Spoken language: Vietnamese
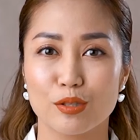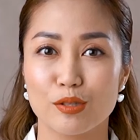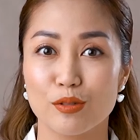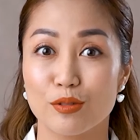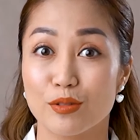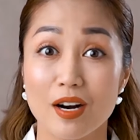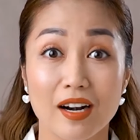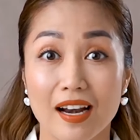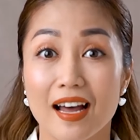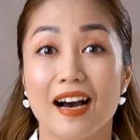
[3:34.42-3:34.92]
thực
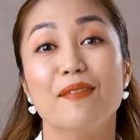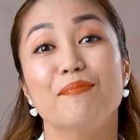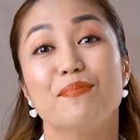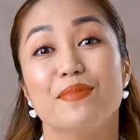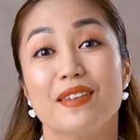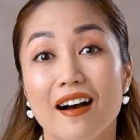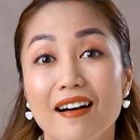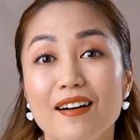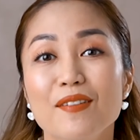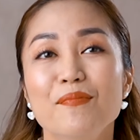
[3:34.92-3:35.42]
sự rất là
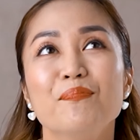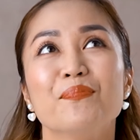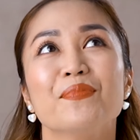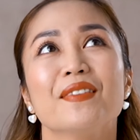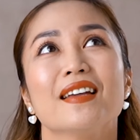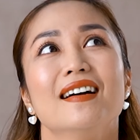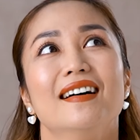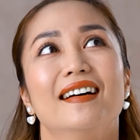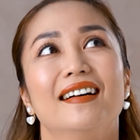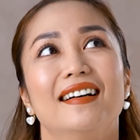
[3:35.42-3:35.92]
hấp dẫn.
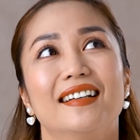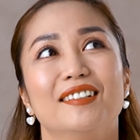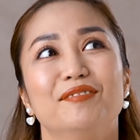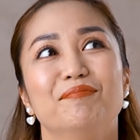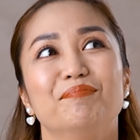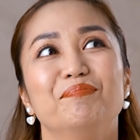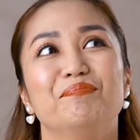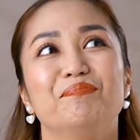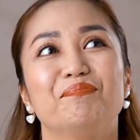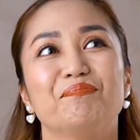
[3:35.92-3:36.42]

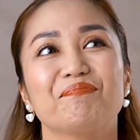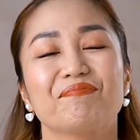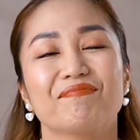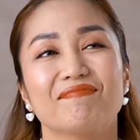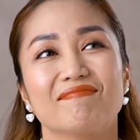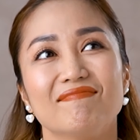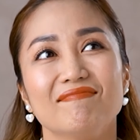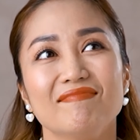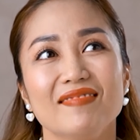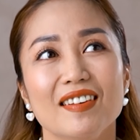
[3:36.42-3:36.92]
Um,
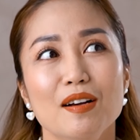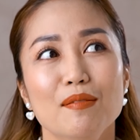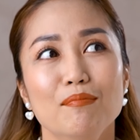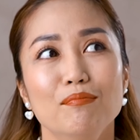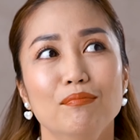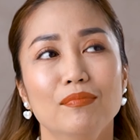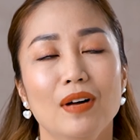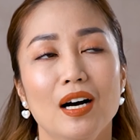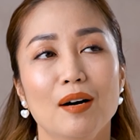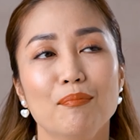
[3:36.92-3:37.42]

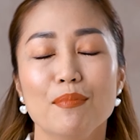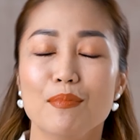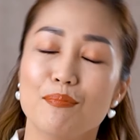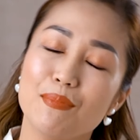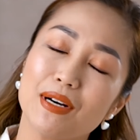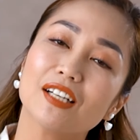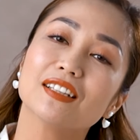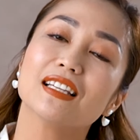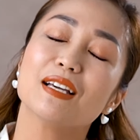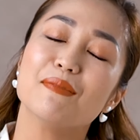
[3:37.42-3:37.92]
uh,
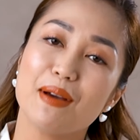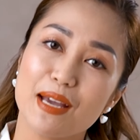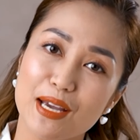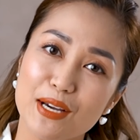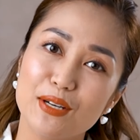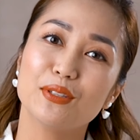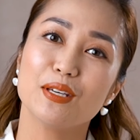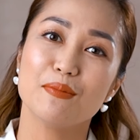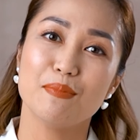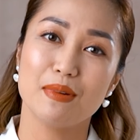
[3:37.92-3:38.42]
mình có tìm
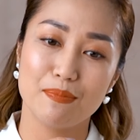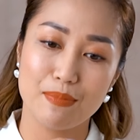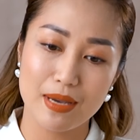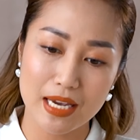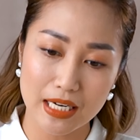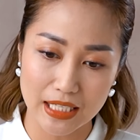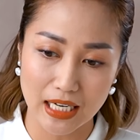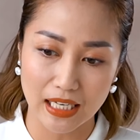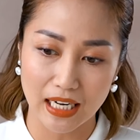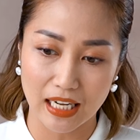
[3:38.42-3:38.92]
hiểu thì mình
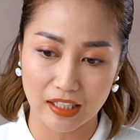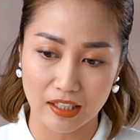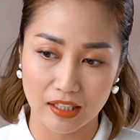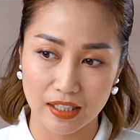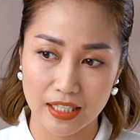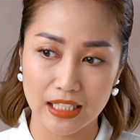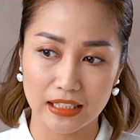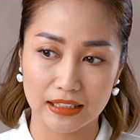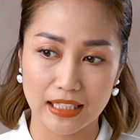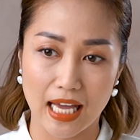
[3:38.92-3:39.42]
biết rằng là
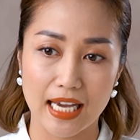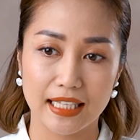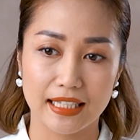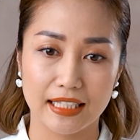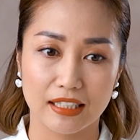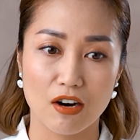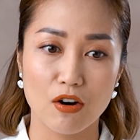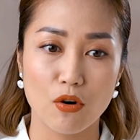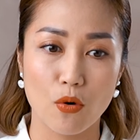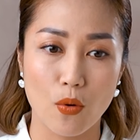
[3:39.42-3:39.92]
hiện tại
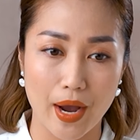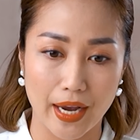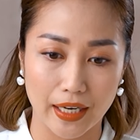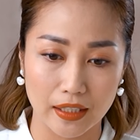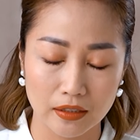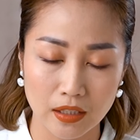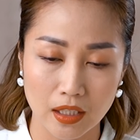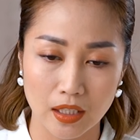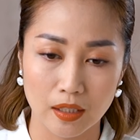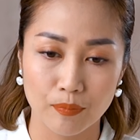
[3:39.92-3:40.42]
thì có
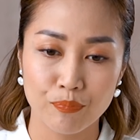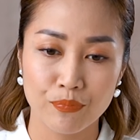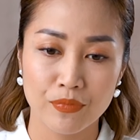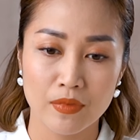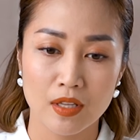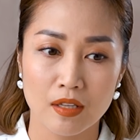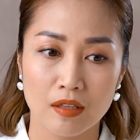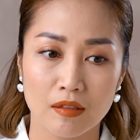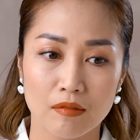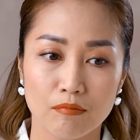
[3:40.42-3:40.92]
khoảng uh, ờ,
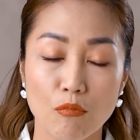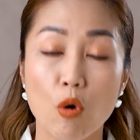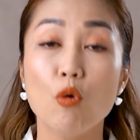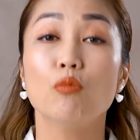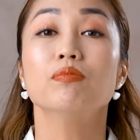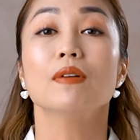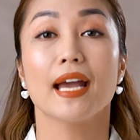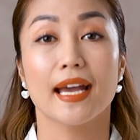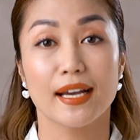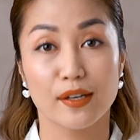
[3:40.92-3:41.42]

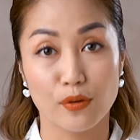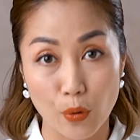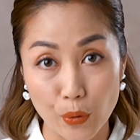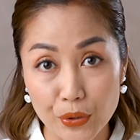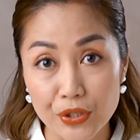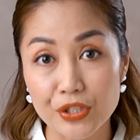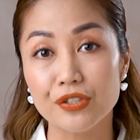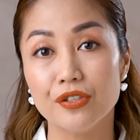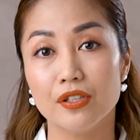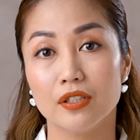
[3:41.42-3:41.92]
4.000
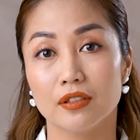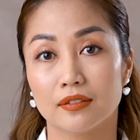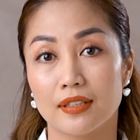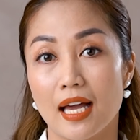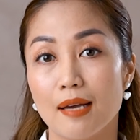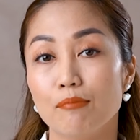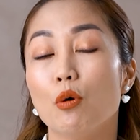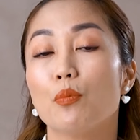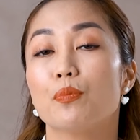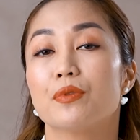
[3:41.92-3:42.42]
ngôi trường
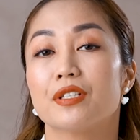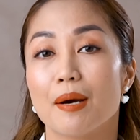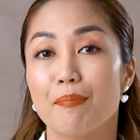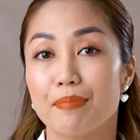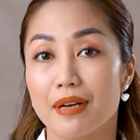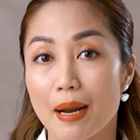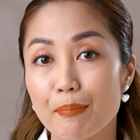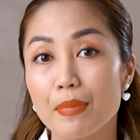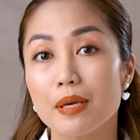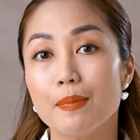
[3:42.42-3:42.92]
tại
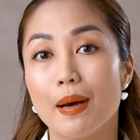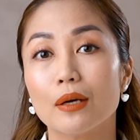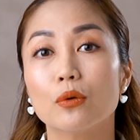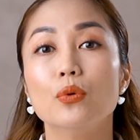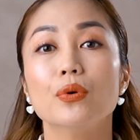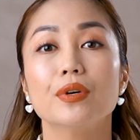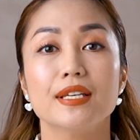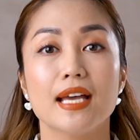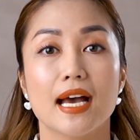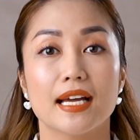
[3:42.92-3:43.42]
157
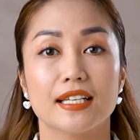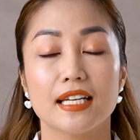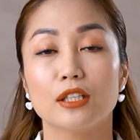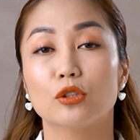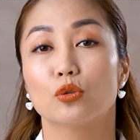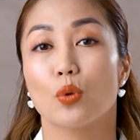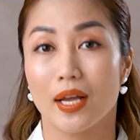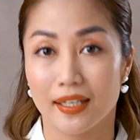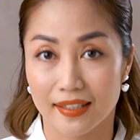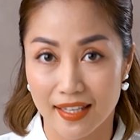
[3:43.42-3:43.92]
quốc gia trên
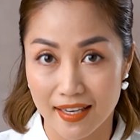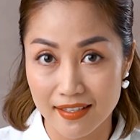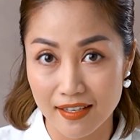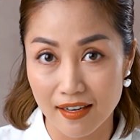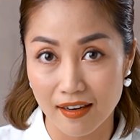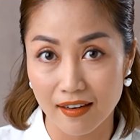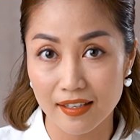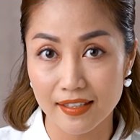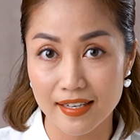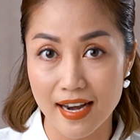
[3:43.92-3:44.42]
toàn thế
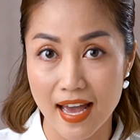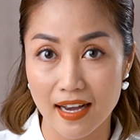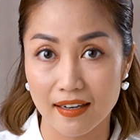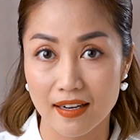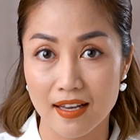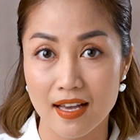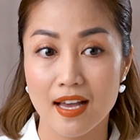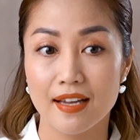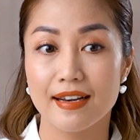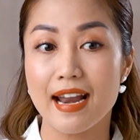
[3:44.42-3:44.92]
giới
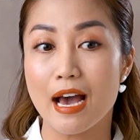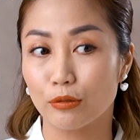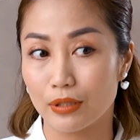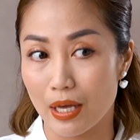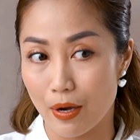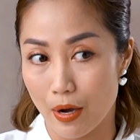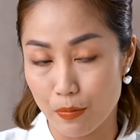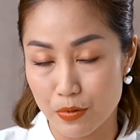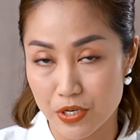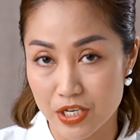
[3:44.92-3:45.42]
đang đào
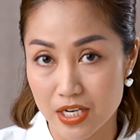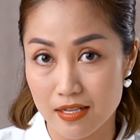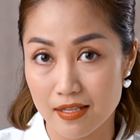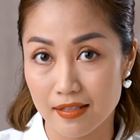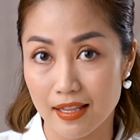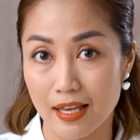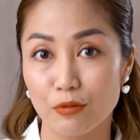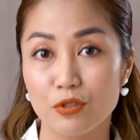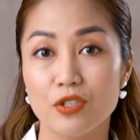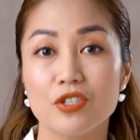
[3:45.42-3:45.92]
tạo học
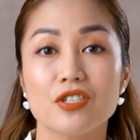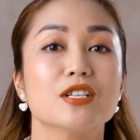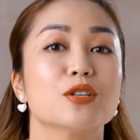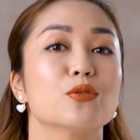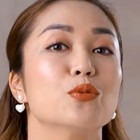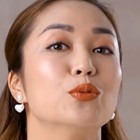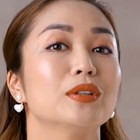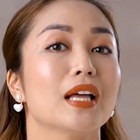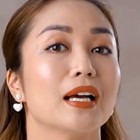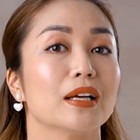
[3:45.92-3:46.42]
sinh theo chương trình
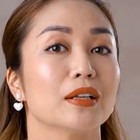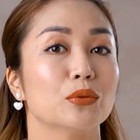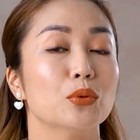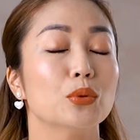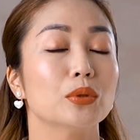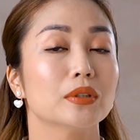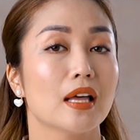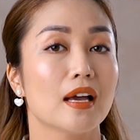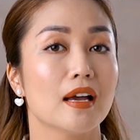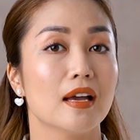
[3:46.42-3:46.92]
của thầy
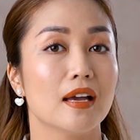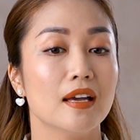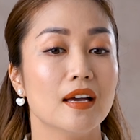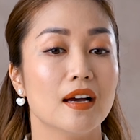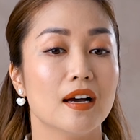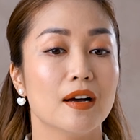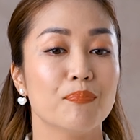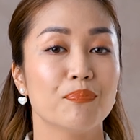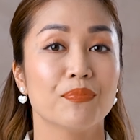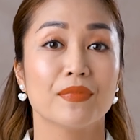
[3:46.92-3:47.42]
quốc tế
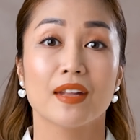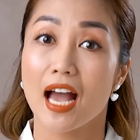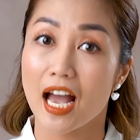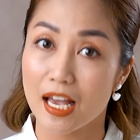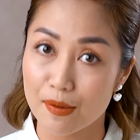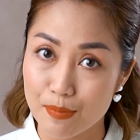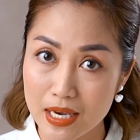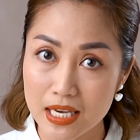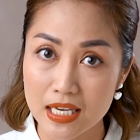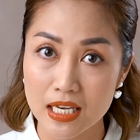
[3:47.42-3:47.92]
ờ,
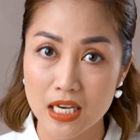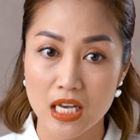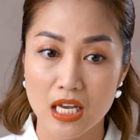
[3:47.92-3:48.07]
IB